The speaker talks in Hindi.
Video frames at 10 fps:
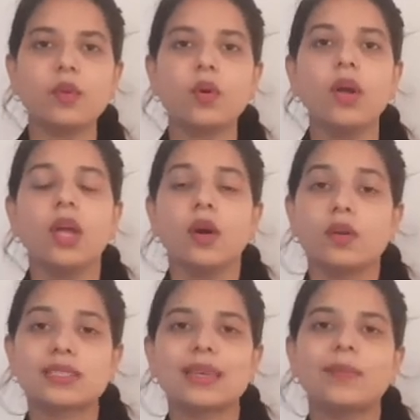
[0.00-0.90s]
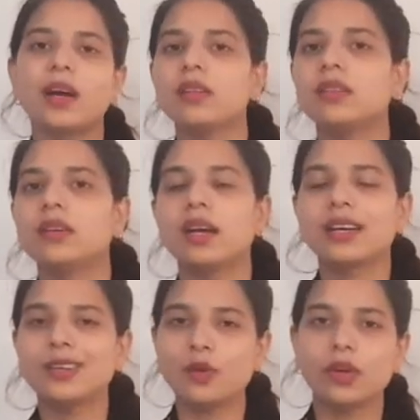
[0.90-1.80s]
वो उसके बाद
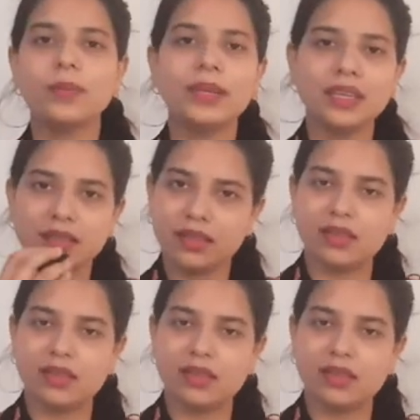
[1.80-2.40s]
अगर कोई भी